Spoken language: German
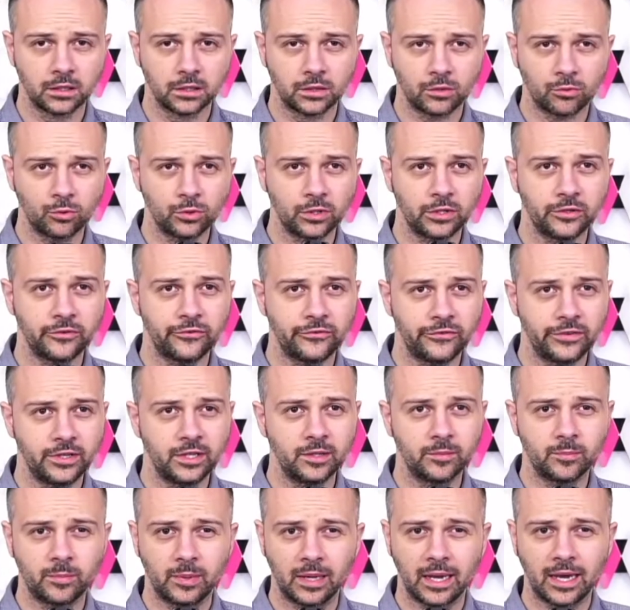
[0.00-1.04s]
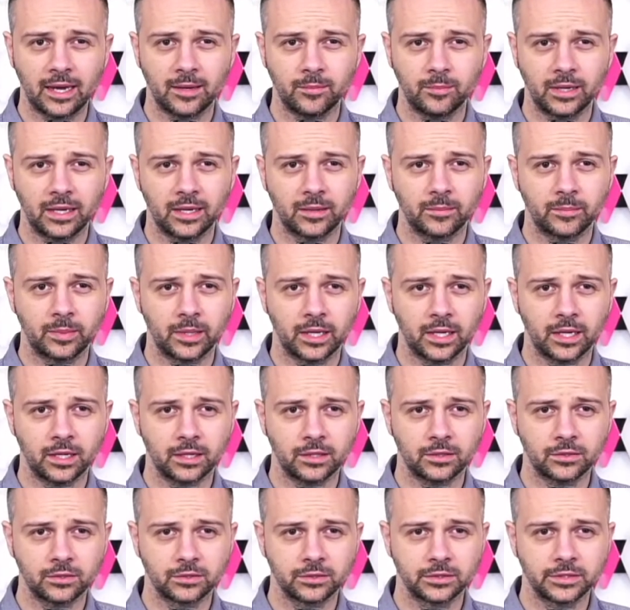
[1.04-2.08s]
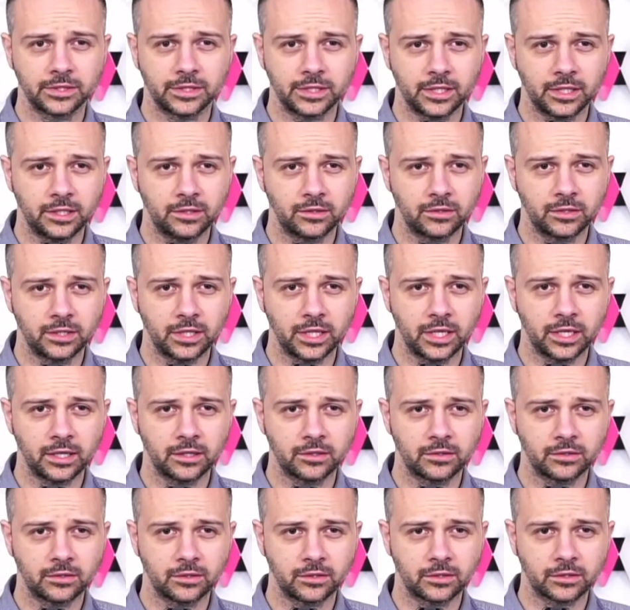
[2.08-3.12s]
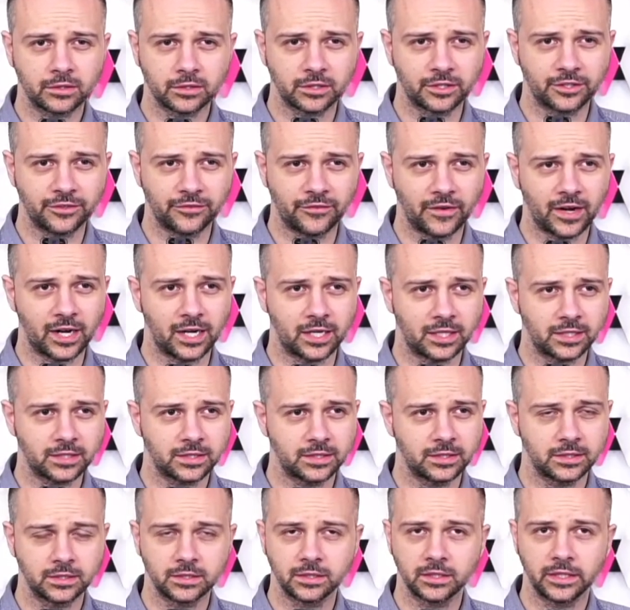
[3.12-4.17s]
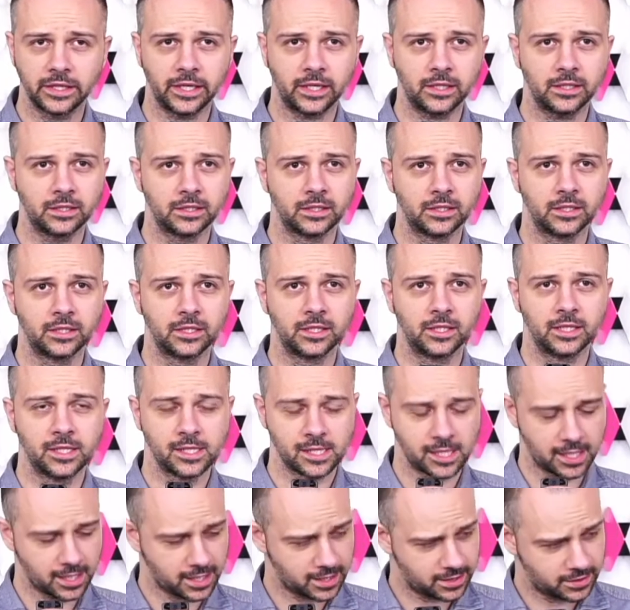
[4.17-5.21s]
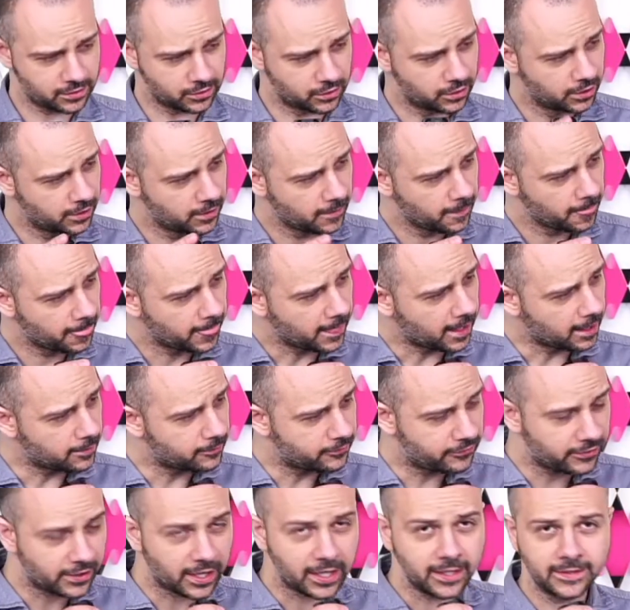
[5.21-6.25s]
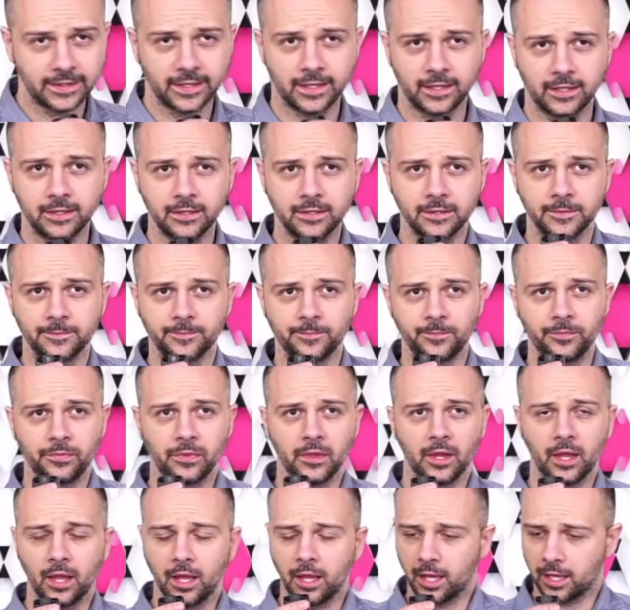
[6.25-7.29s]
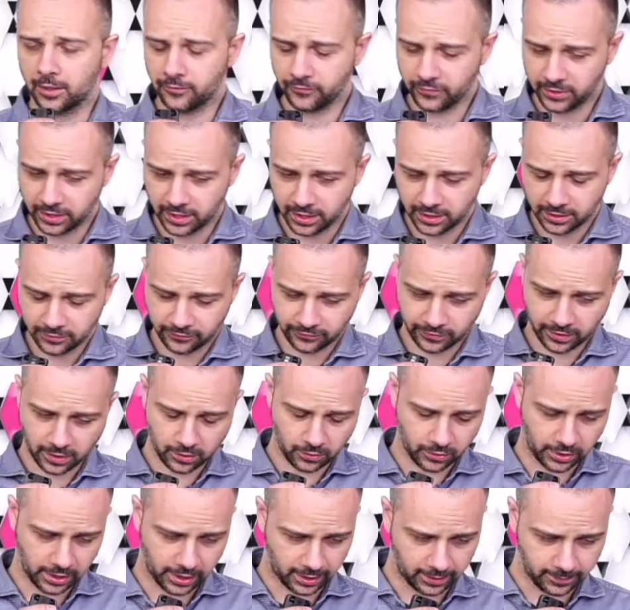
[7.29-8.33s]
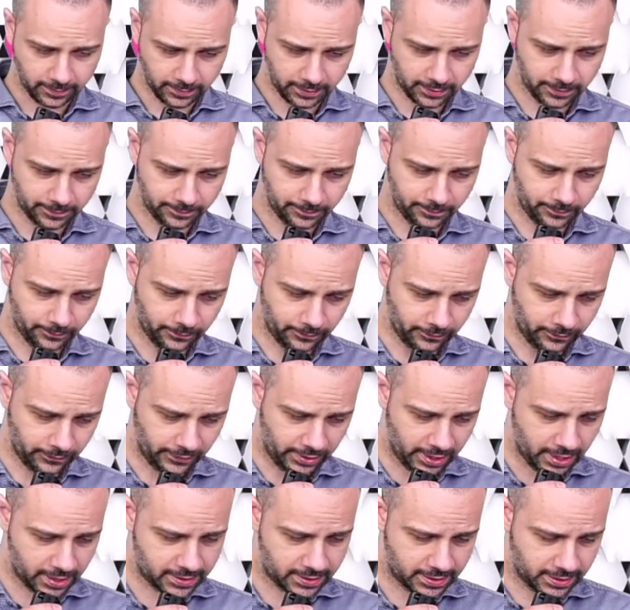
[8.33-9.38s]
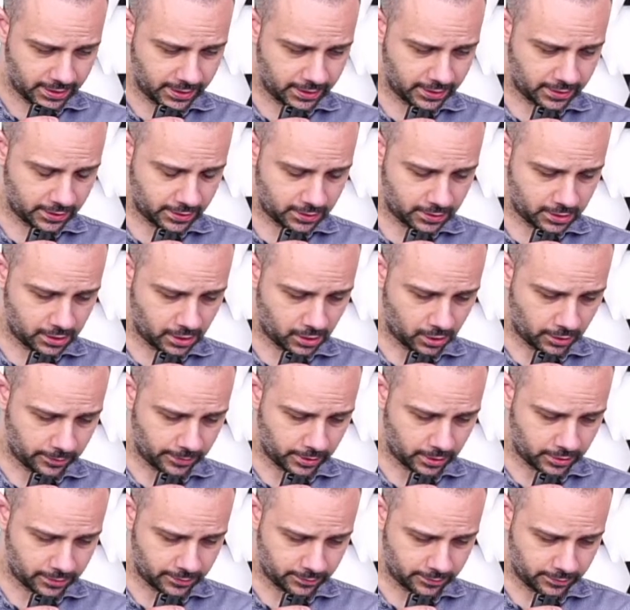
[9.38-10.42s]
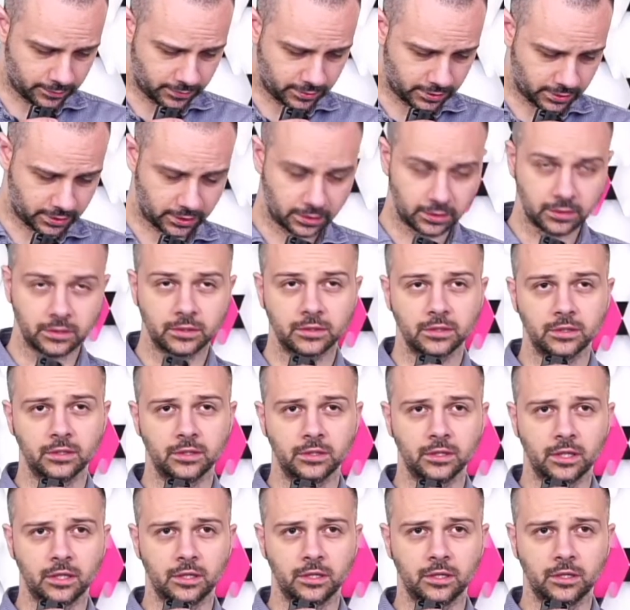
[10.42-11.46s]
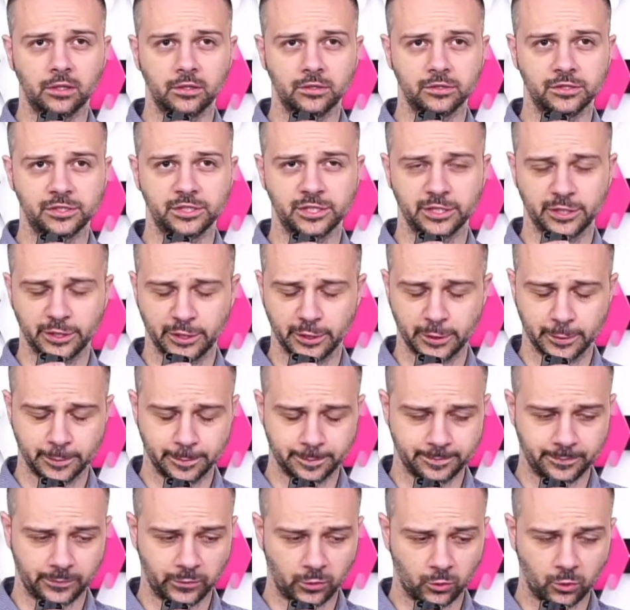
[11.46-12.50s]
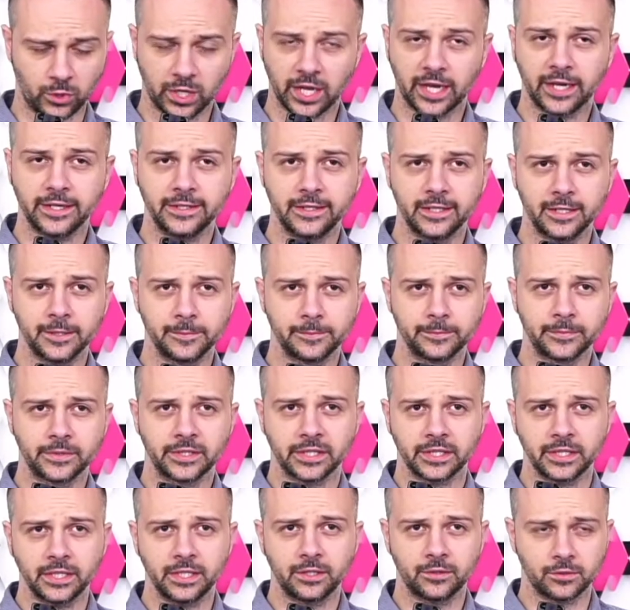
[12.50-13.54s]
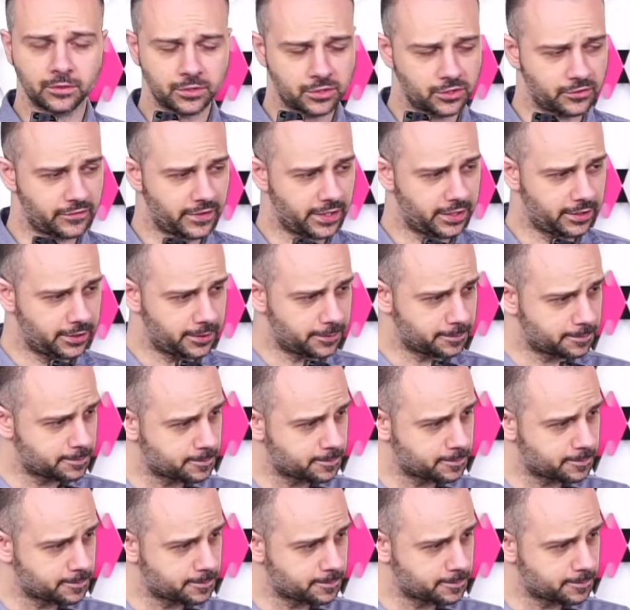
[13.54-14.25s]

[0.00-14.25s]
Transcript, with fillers: ohne viel bla bla bla und hin und her und irgendein Quark, ja. Also am Freitag haben wir hier eine Frau gehabt, die erzählt, sie kommt aus dem äh, äh aus ähm, Ukraine, Krieg und so weiter.